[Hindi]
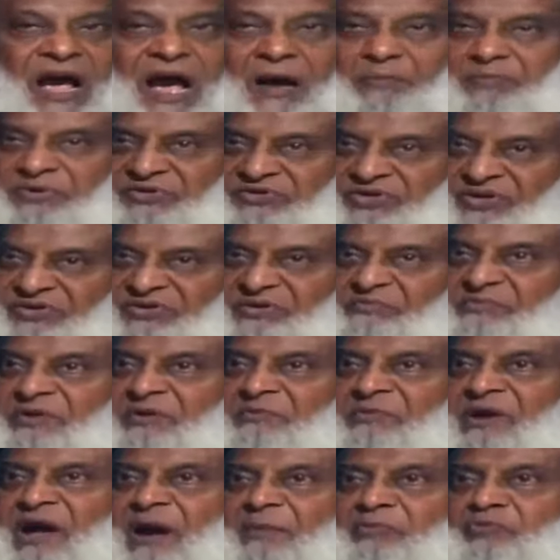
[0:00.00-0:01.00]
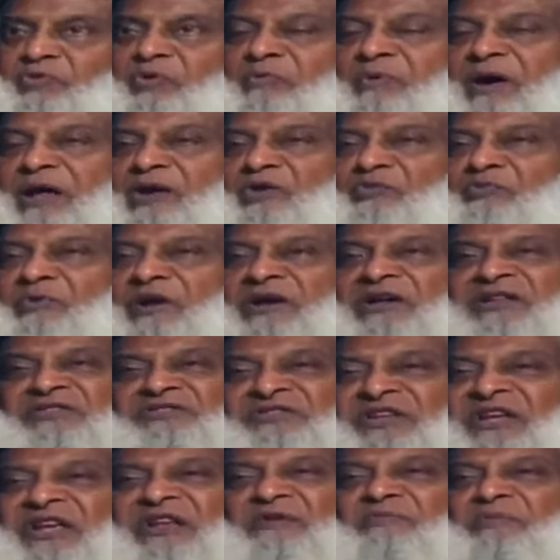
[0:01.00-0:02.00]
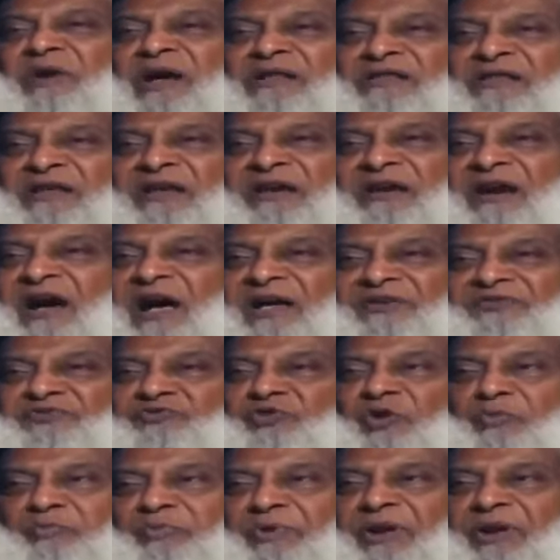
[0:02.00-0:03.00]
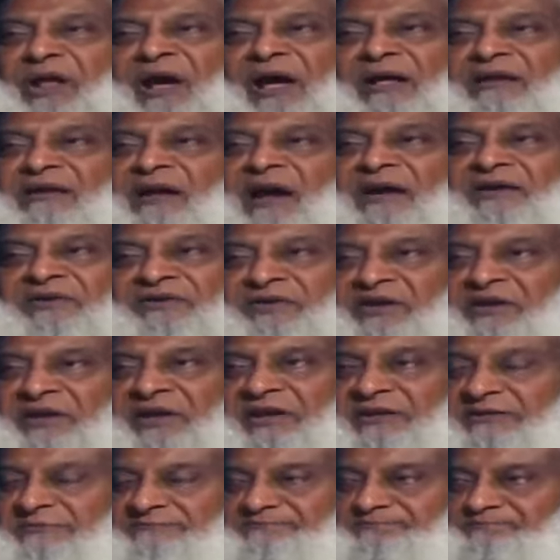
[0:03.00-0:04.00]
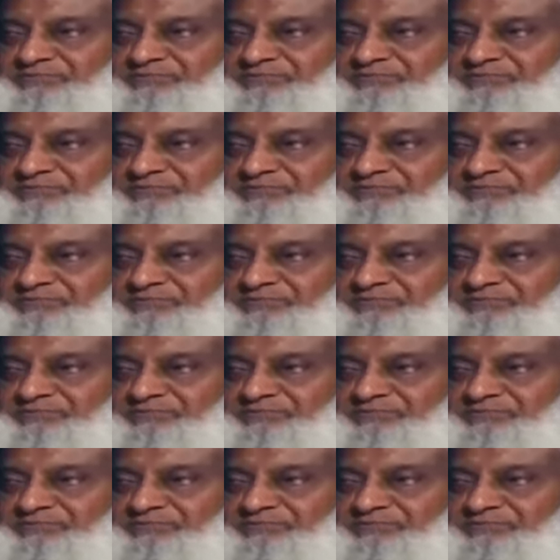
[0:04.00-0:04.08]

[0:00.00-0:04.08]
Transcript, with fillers: अब इसी जिमन में आपको मालूम है कि तीन बातें खास तौर पर हाईलाइट की गई